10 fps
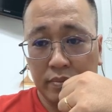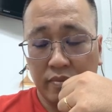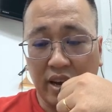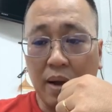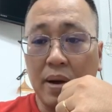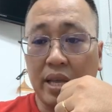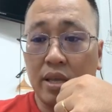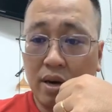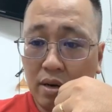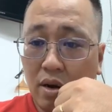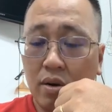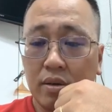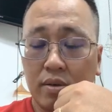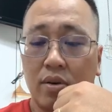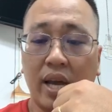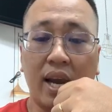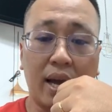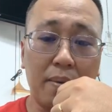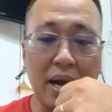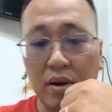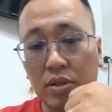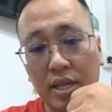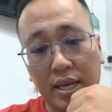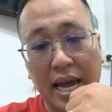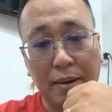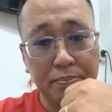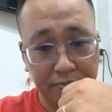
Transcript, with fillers: và các bạn nhớ nó có nghĩa là các bạn có tình cảm